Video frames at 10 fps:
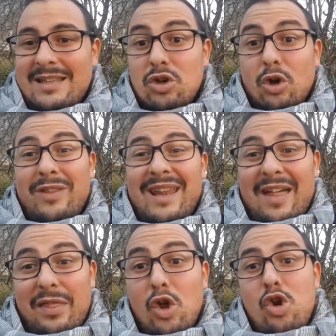
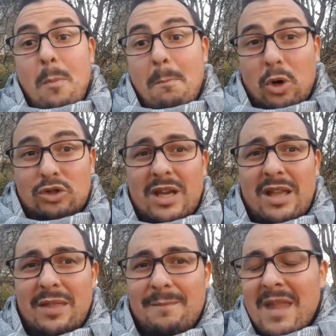Discoordinación
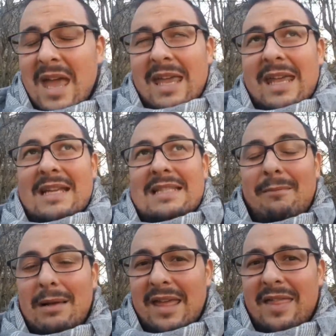motriz,
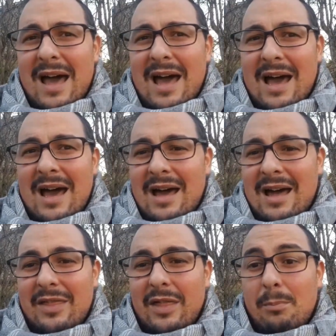
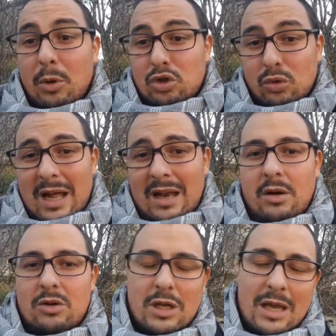inestabilidad postural,
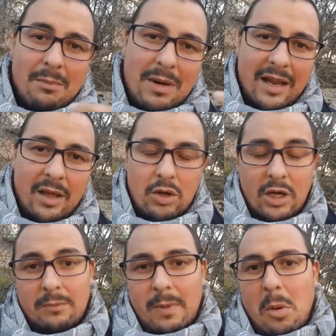o sea, mareos
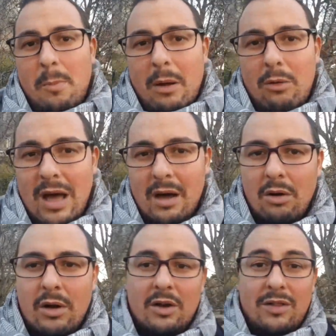que nos vamos para un
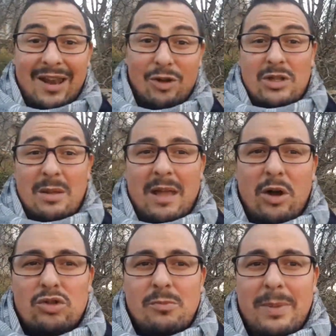lado, que nos dan los
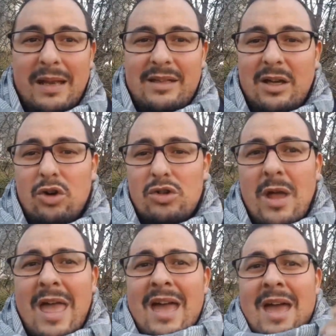típicos vértigos,